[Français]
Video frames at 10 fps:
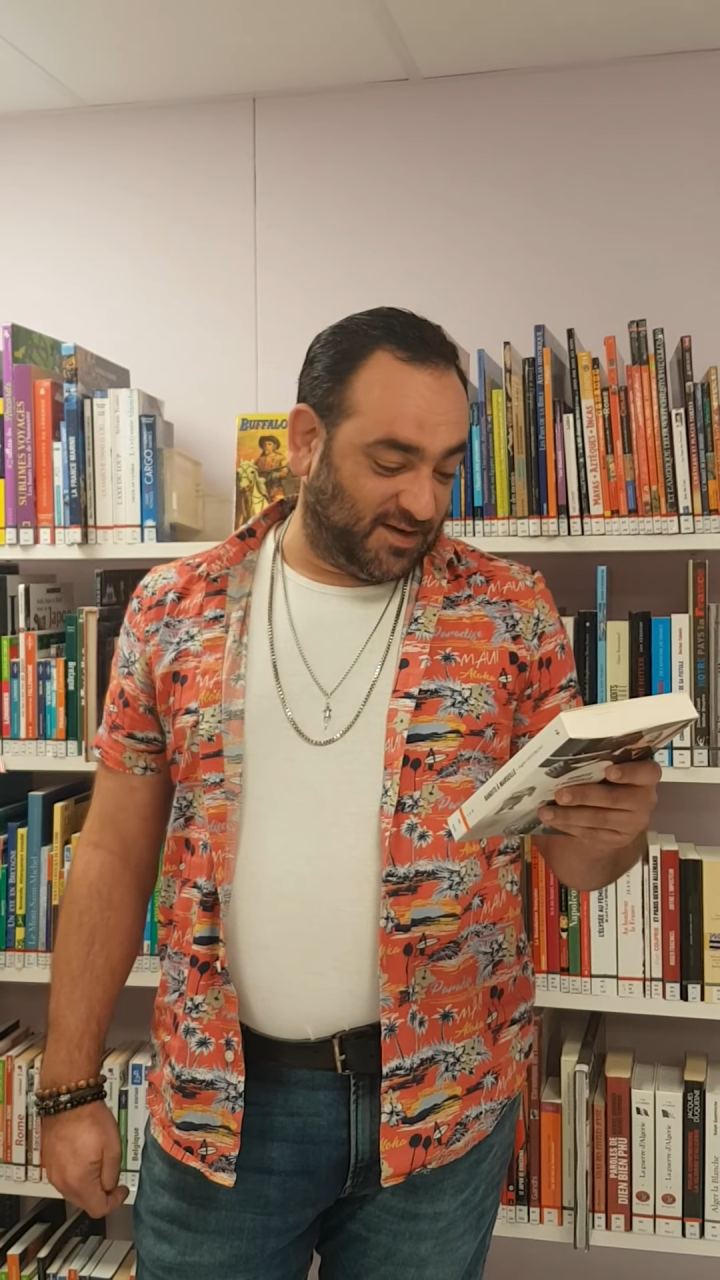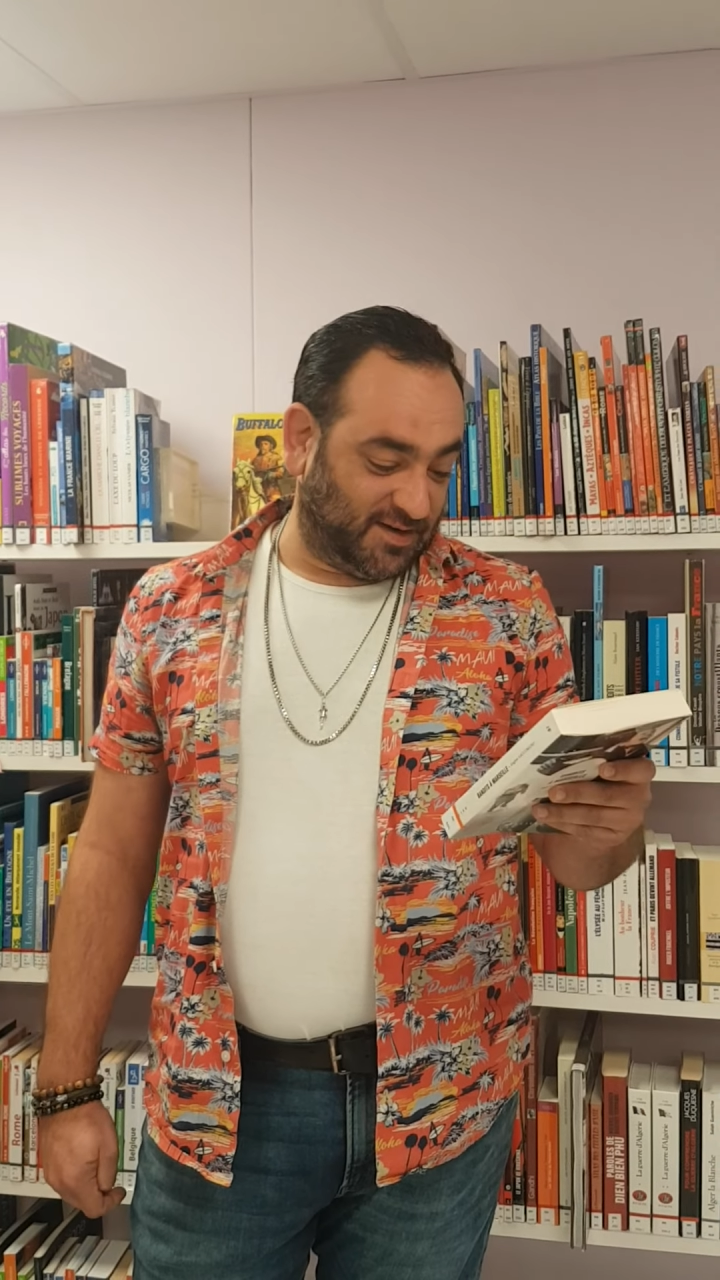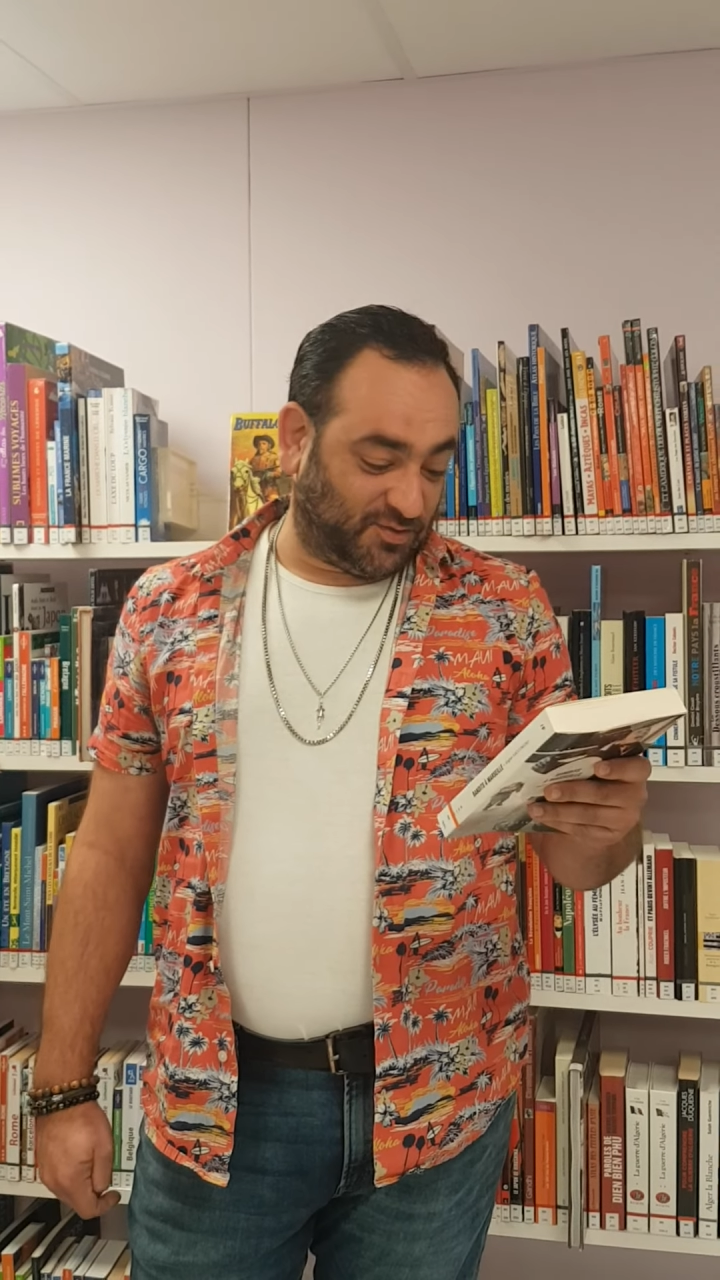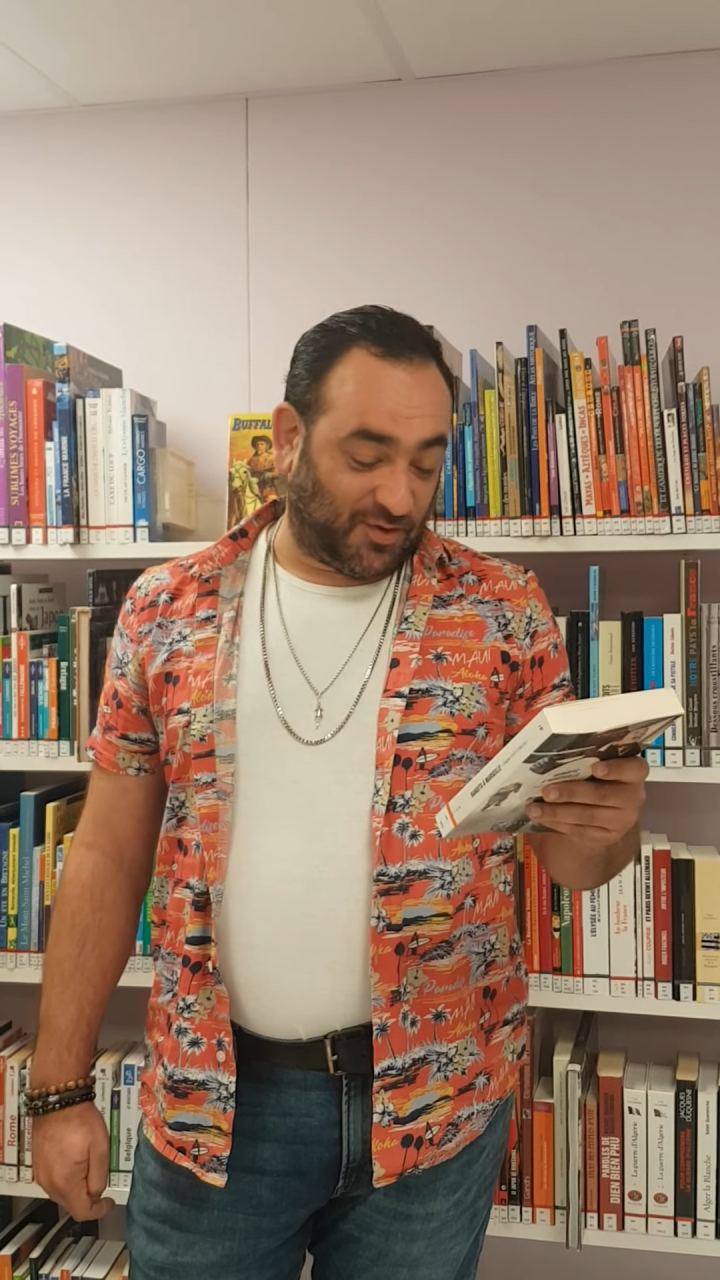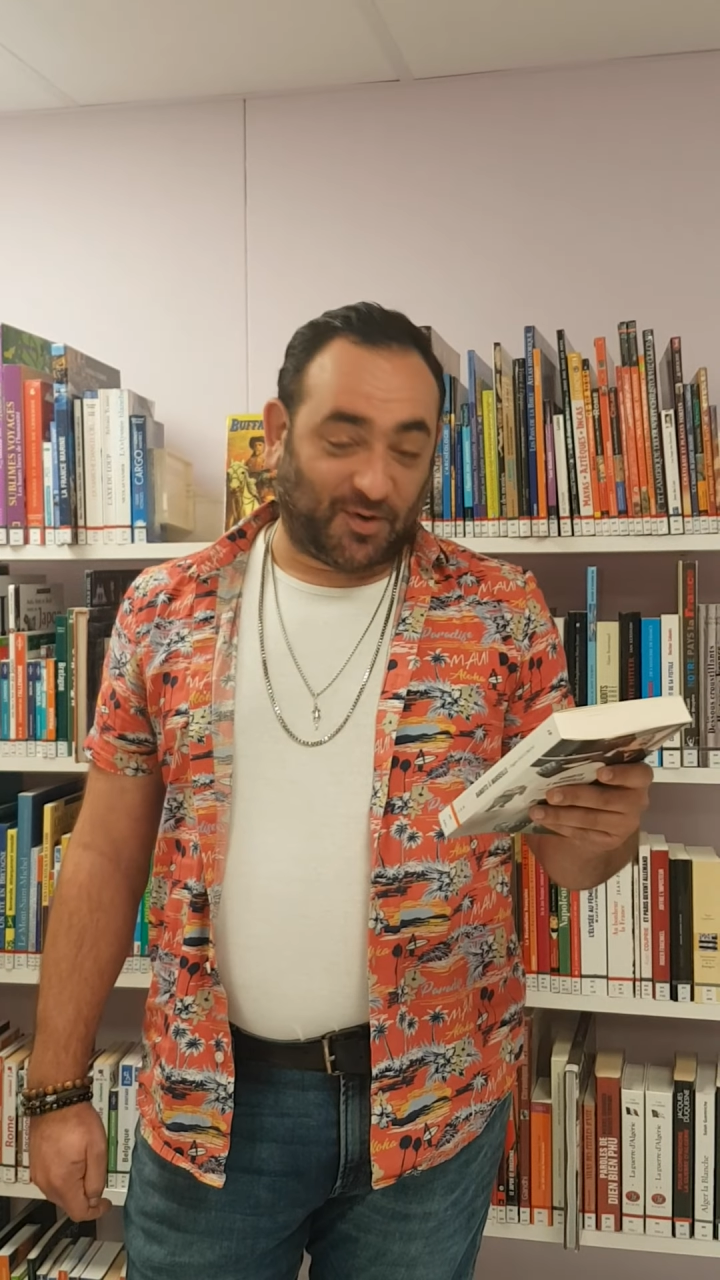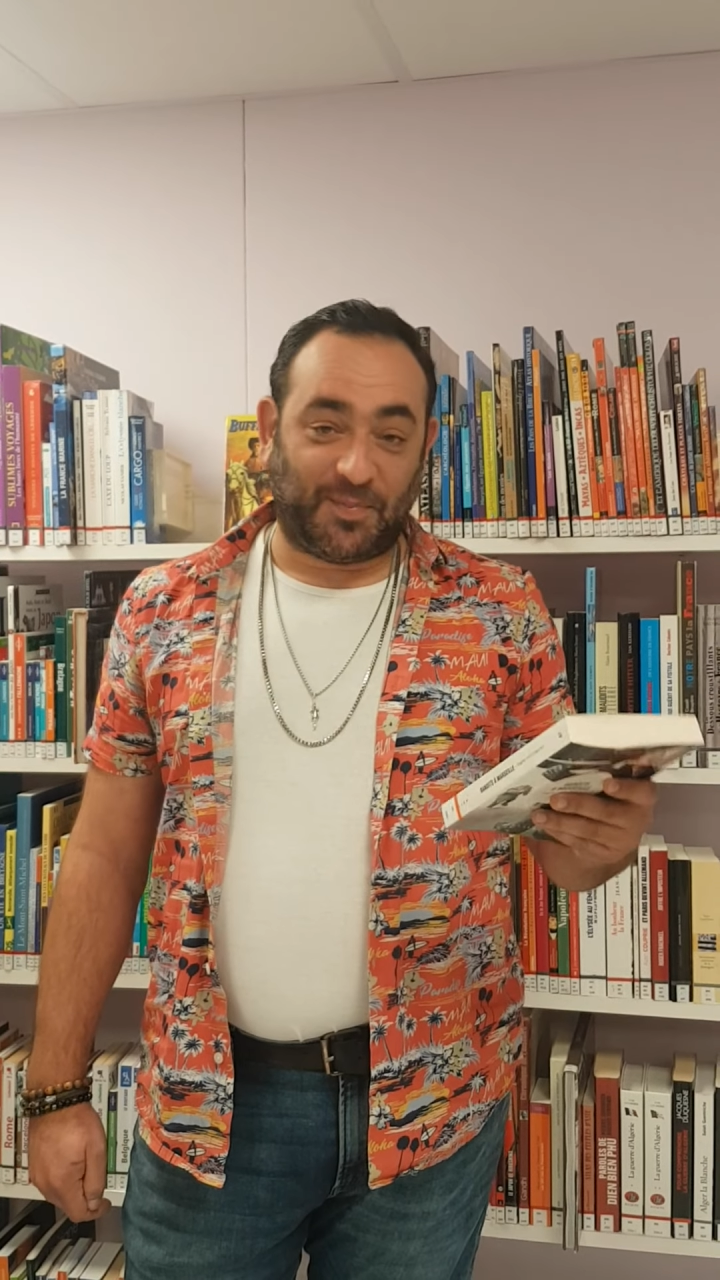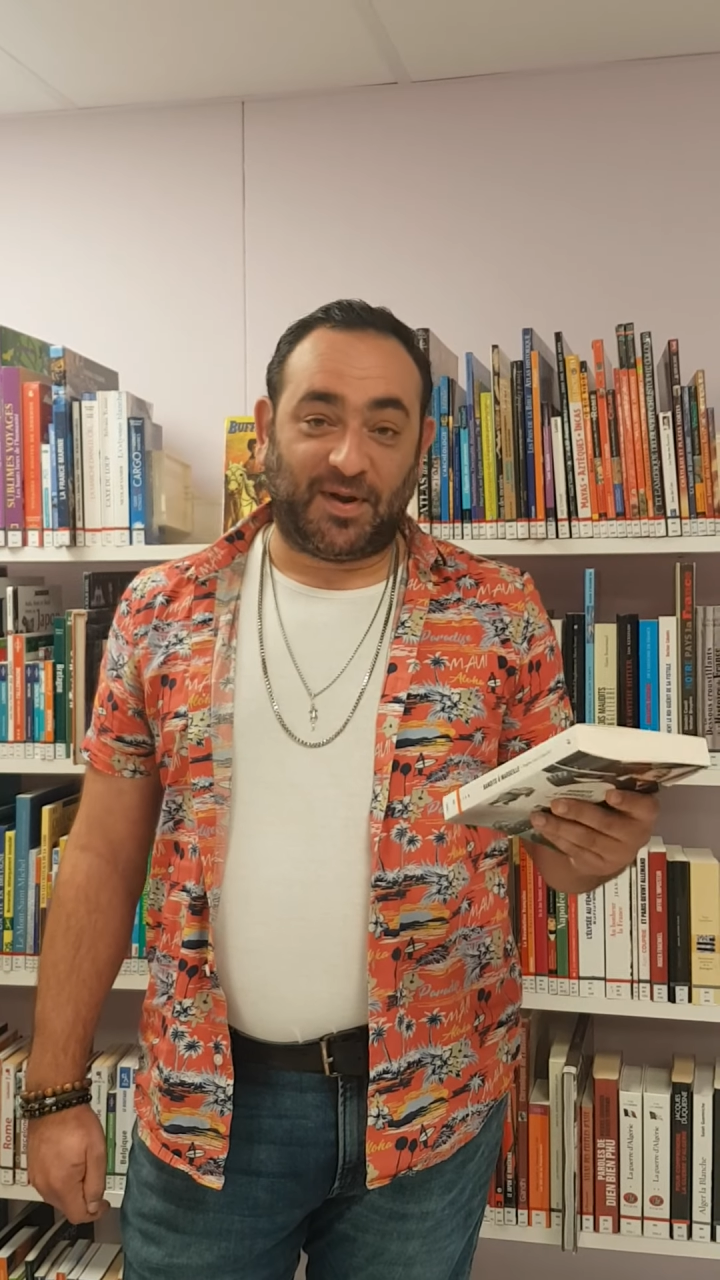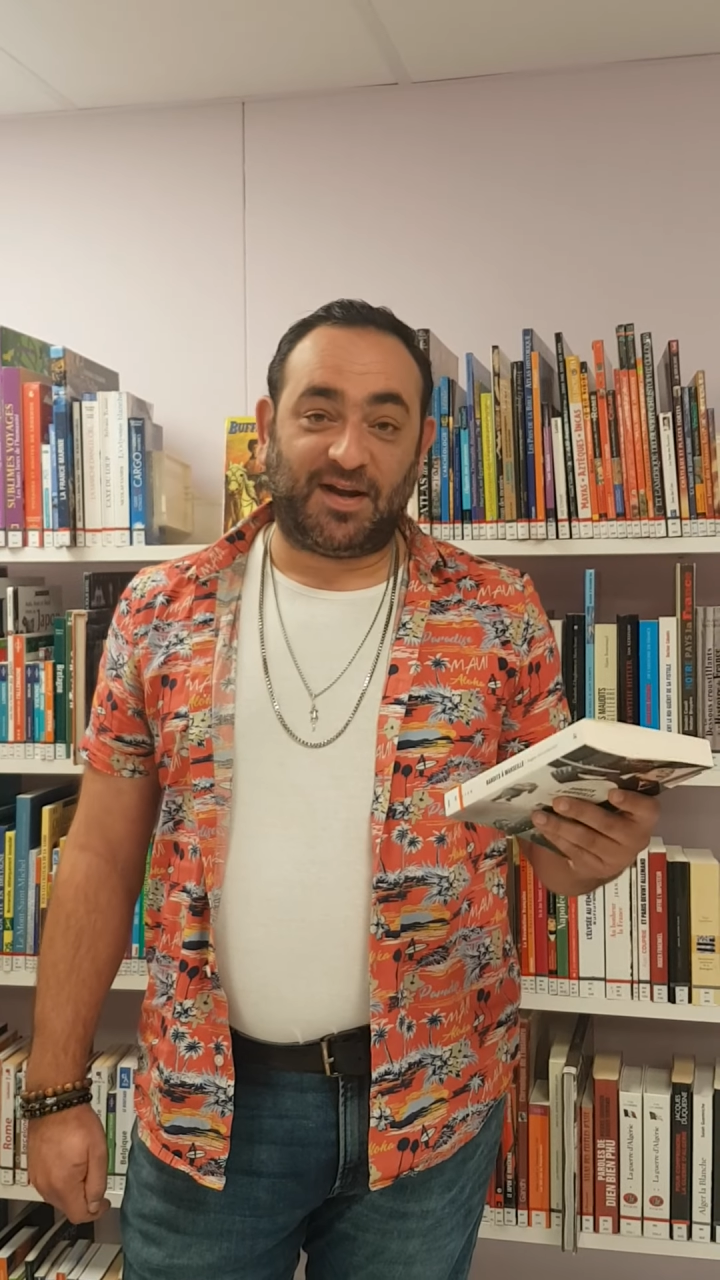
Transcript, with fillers: et sur Europe 1,